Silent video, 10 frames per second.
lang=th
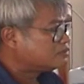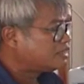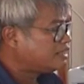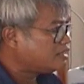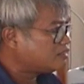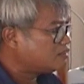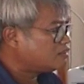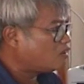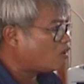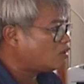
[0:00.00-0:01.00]
ทีนี้
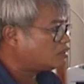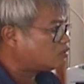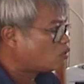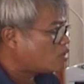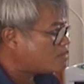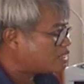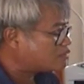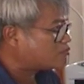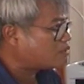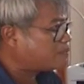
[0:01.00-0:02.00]
เราก็ดูว่ามั
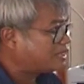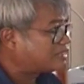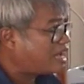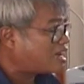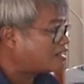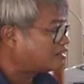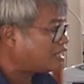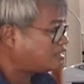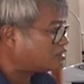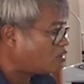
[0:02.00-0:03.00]
นมันผิดทางแล้ว
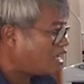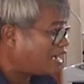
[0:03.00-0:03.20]
ถ้าจะต้อง